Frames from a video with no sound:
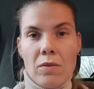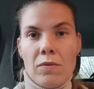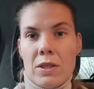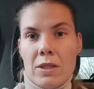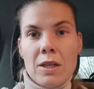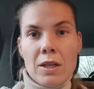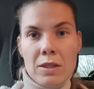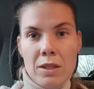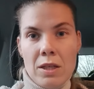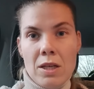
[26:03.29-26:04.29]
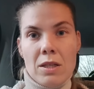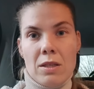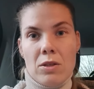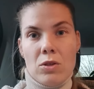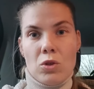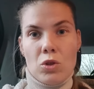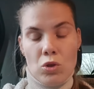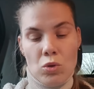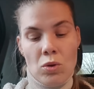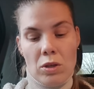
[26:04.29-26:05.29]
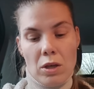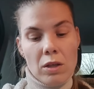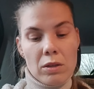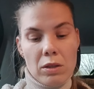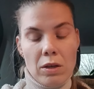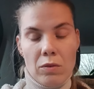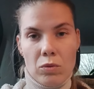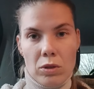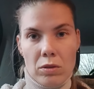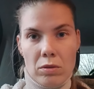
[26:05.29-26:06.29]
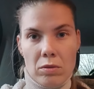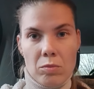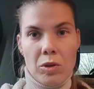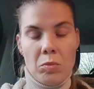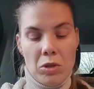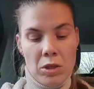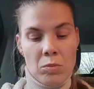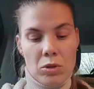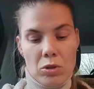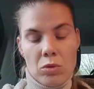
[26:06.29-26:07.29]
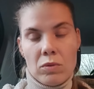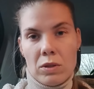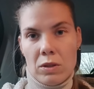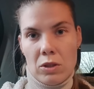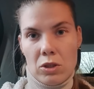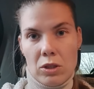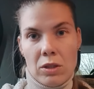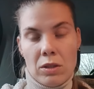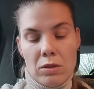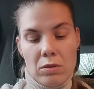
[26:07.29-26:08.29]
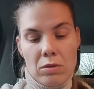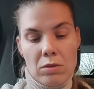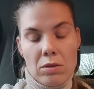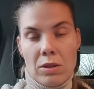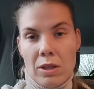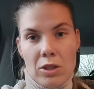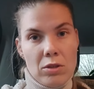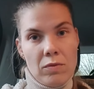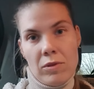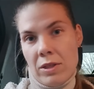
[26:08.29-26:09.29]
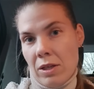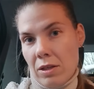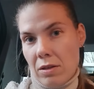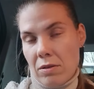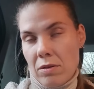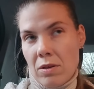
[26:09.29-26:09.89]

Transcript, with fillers: Везде, где есть стежок как таковой, применимо слово «стич» и даже в вязании